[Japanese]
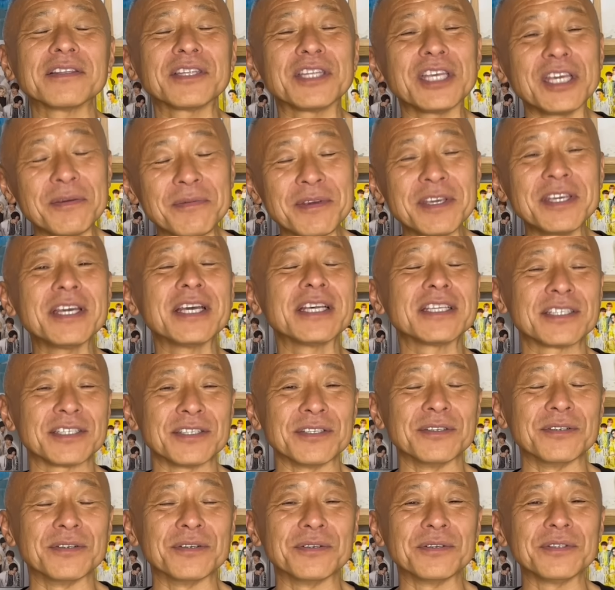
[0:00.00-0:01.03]

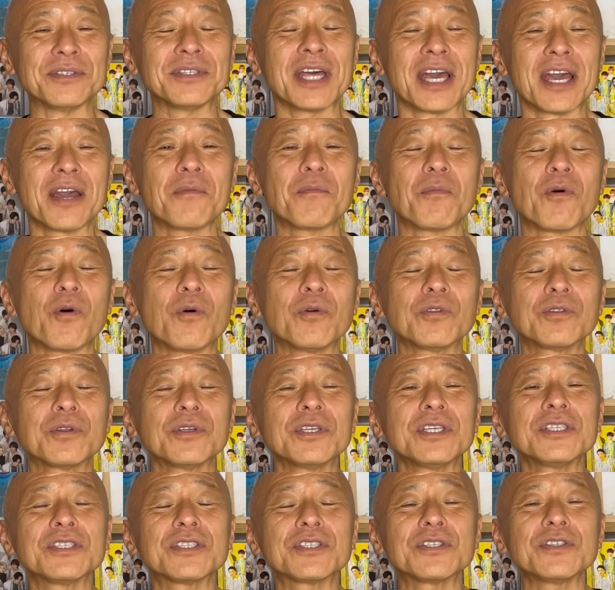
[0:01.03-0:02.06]
TBS でもう本当
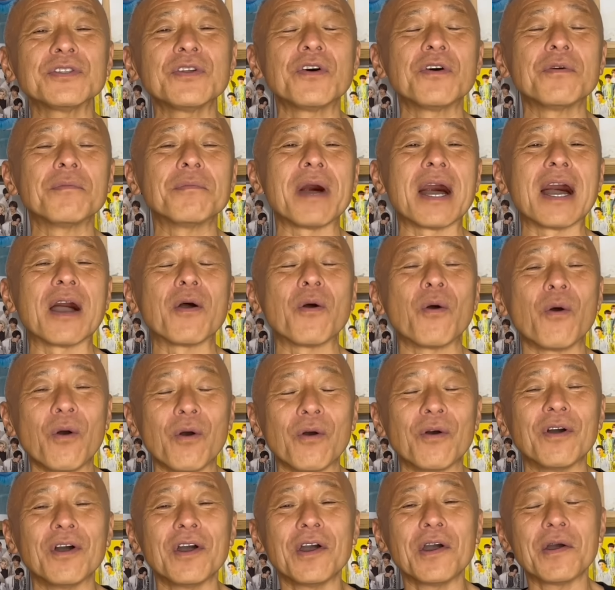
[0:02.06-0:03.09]
にスノーマン
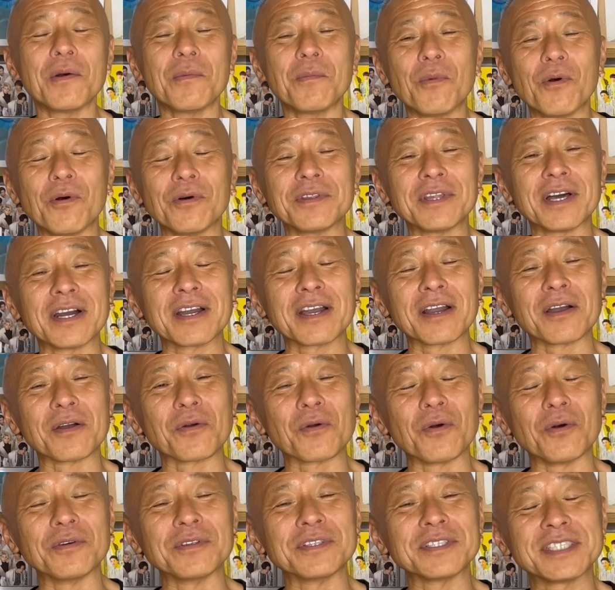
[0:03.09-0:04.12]
をもうなんか
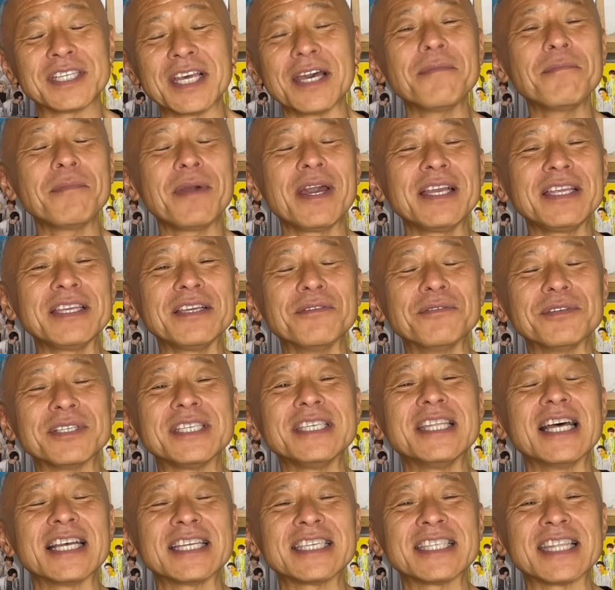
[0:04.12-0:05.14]
こう、前面に打ち
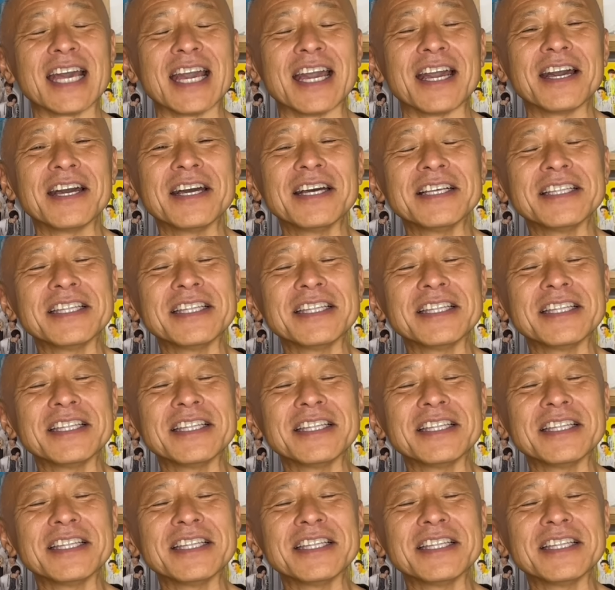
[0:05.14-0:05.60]
出して、